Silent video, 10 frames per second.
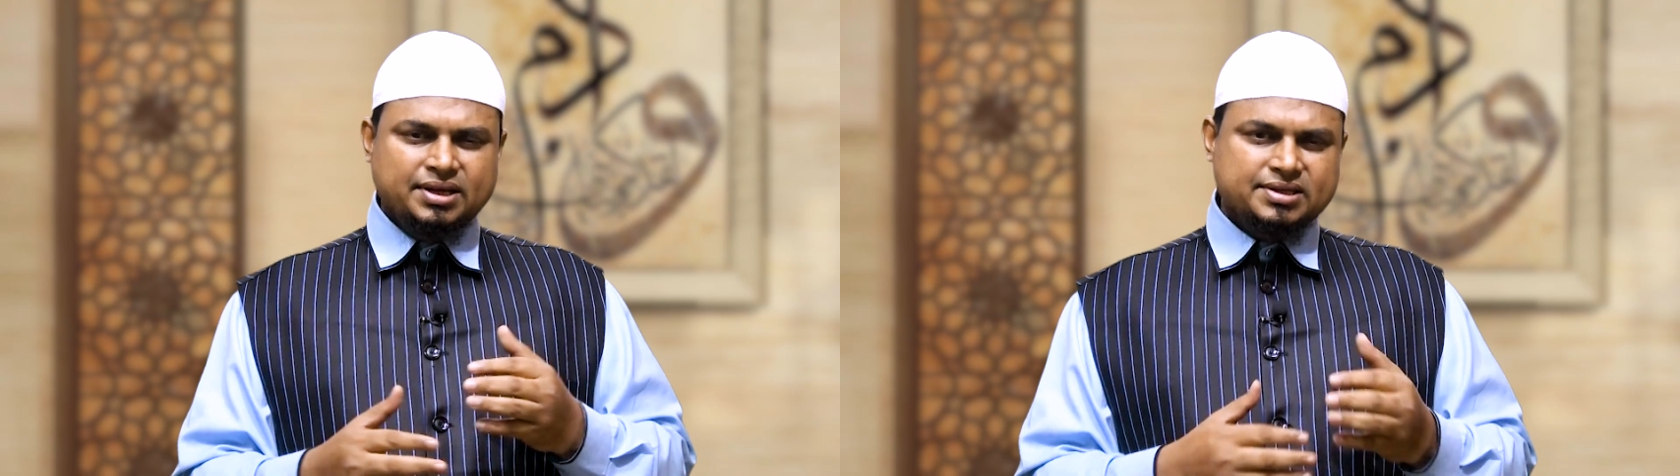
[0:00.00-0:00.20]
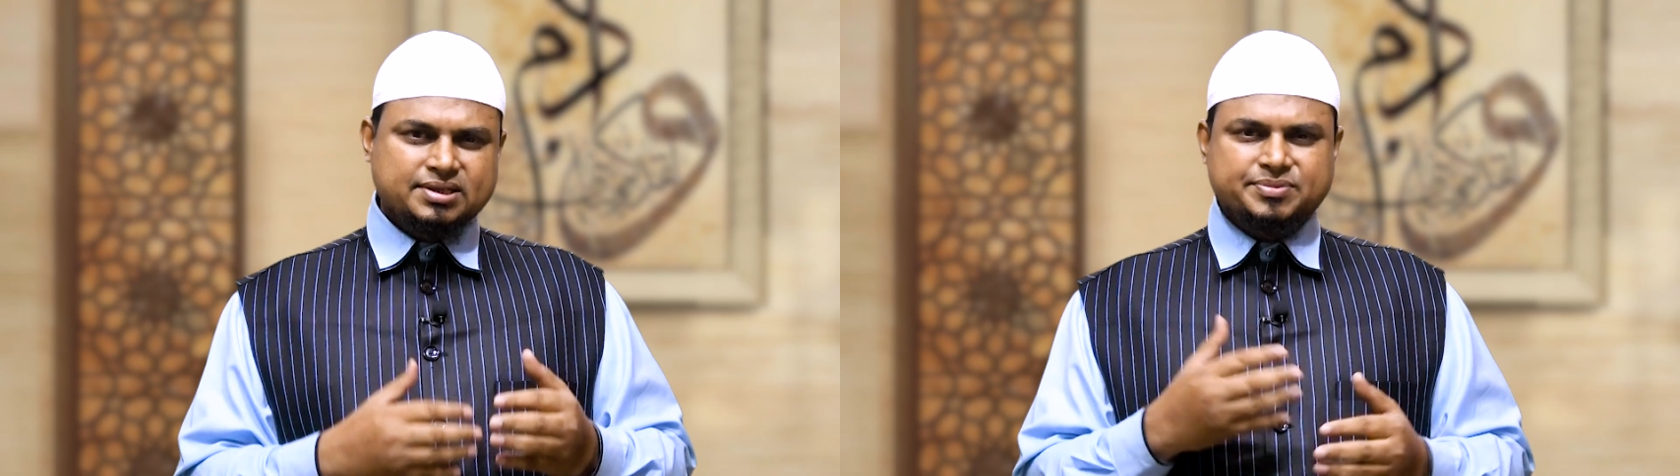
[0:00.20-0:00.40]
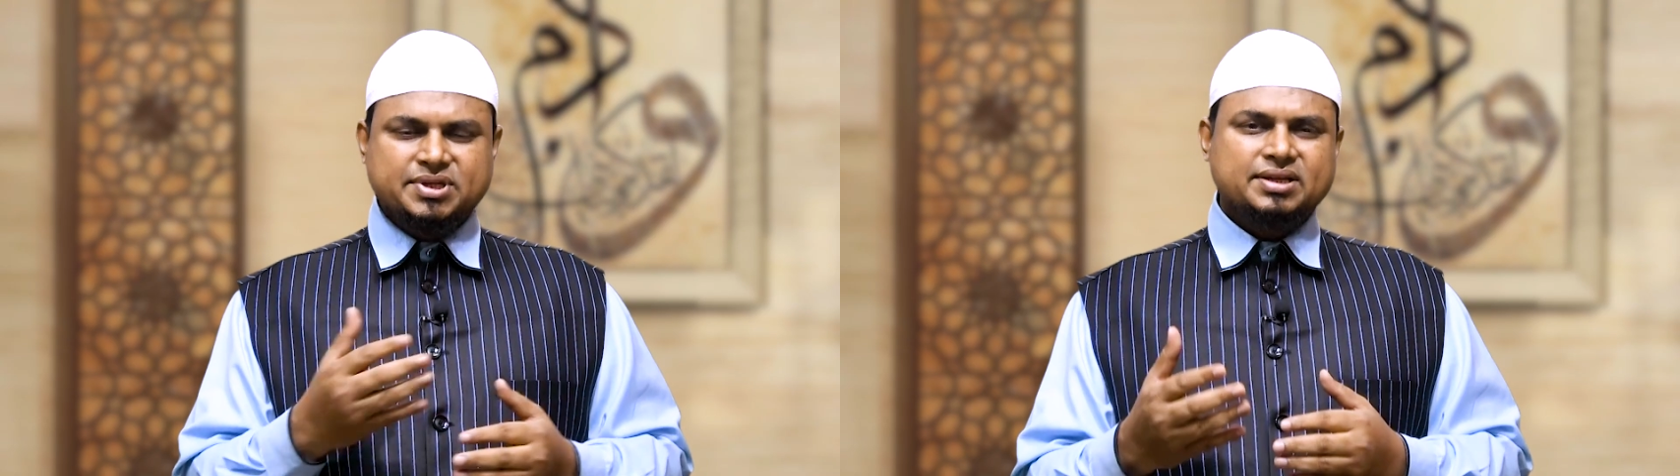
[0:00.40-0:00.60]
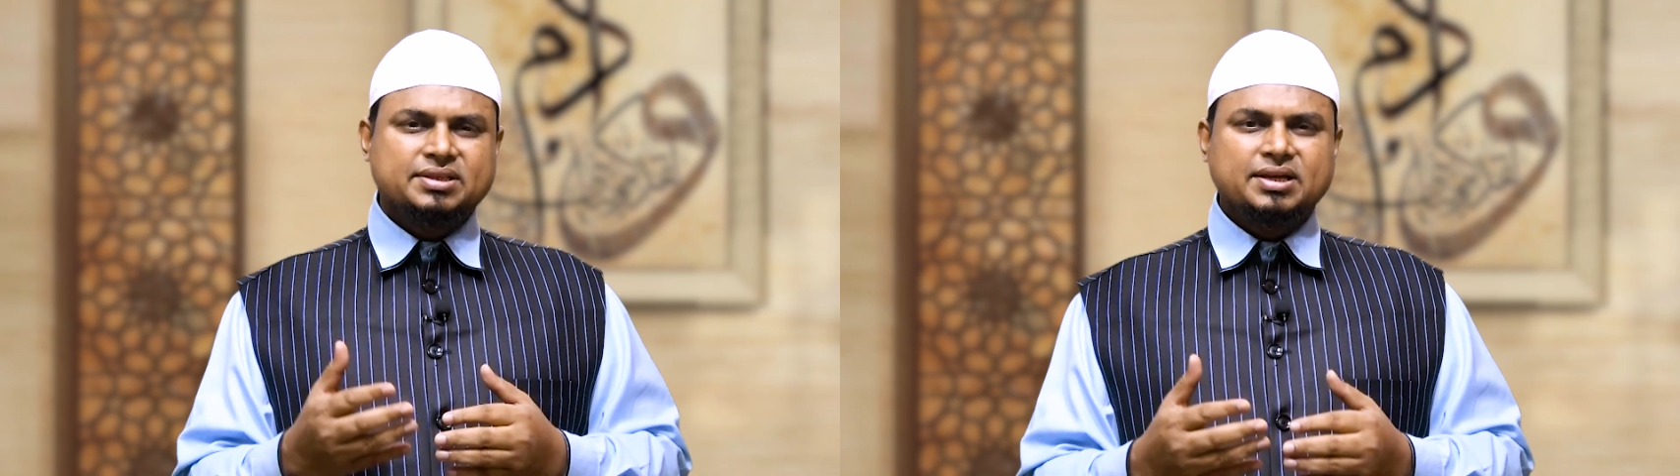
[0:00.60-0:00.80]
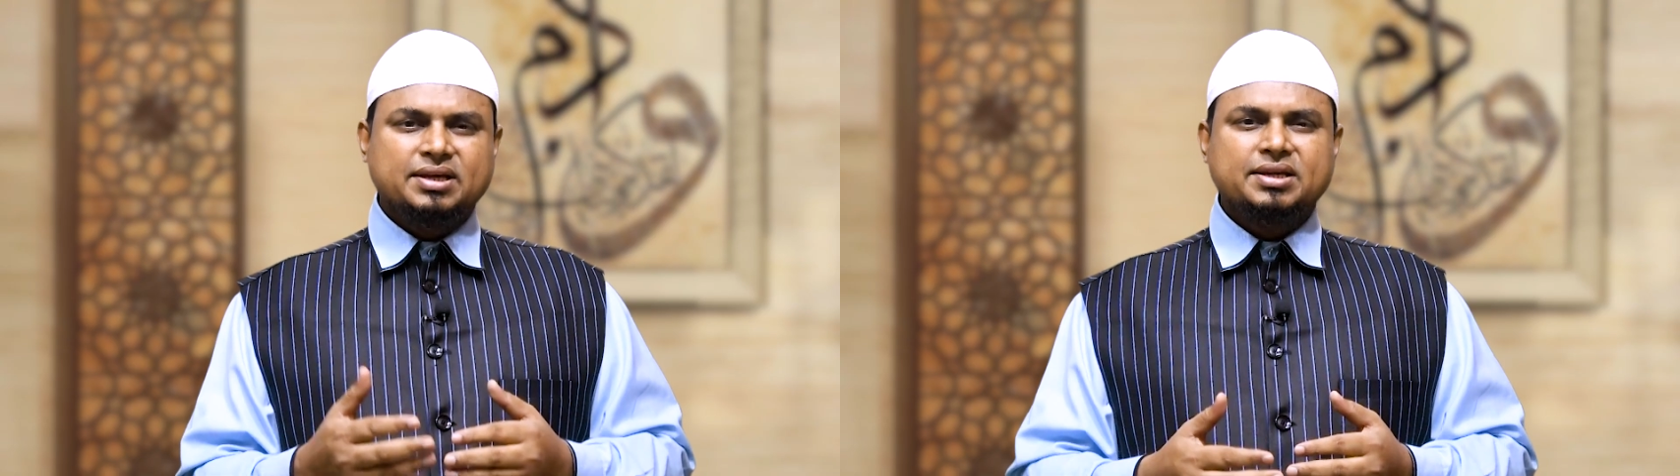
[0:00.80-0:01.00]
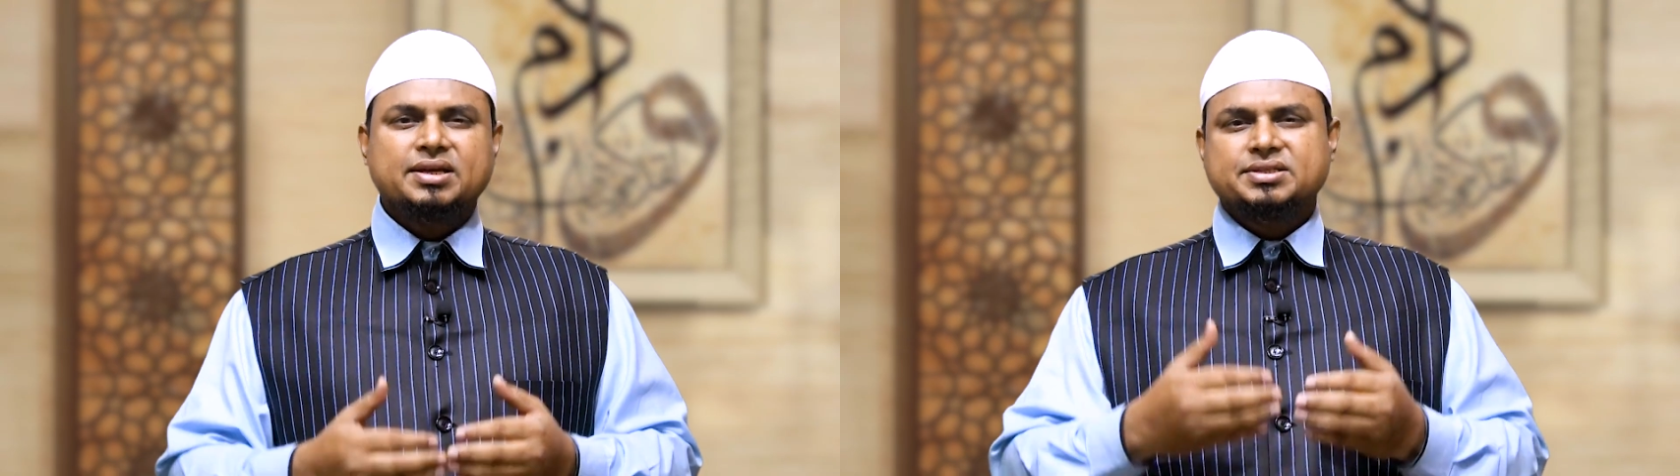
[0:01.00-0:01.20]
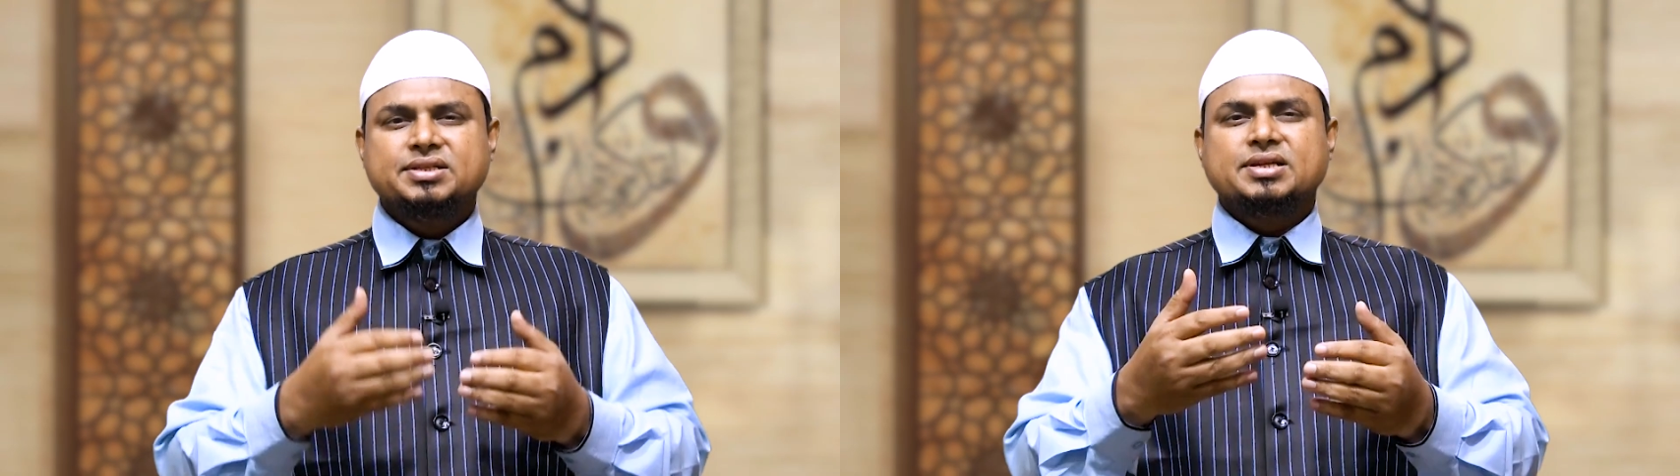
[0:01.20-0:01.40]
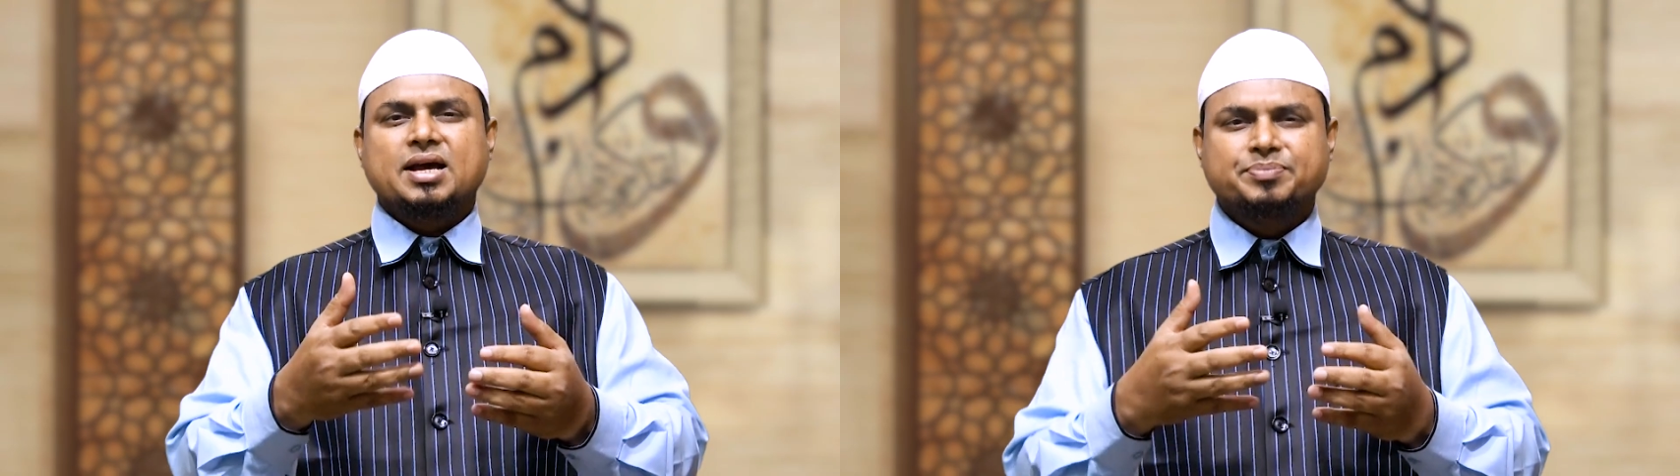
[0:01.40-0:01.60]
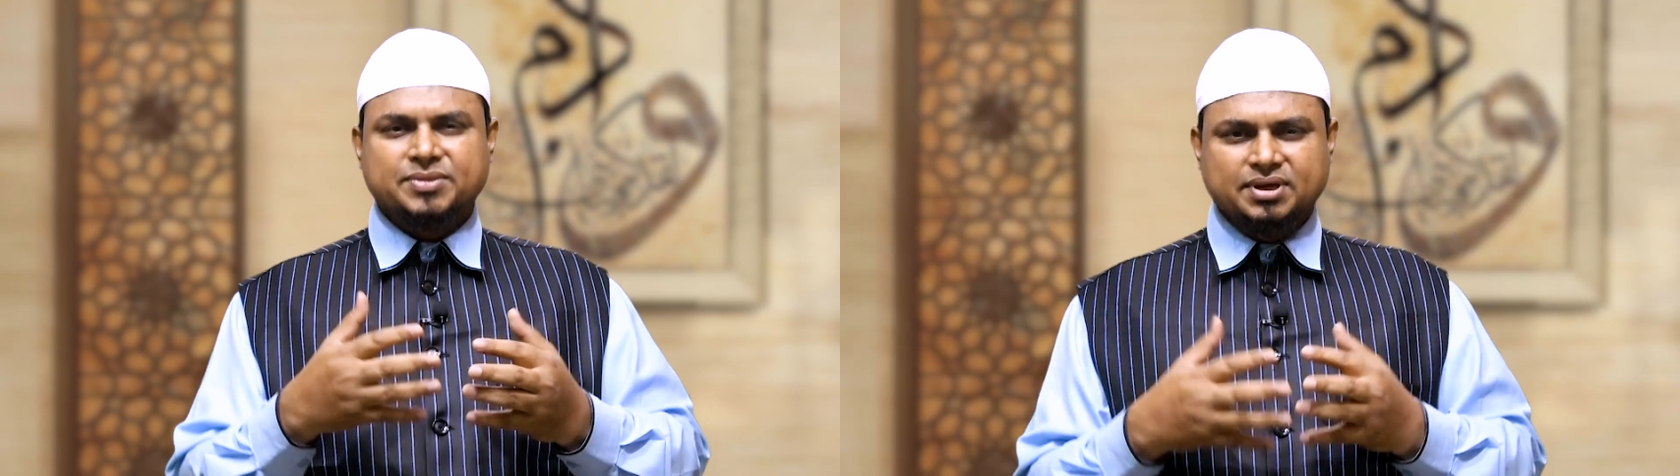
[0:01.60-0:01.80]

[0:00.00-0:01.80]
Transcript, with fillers: ये सब चाहते हैं कि ये चीज़ आप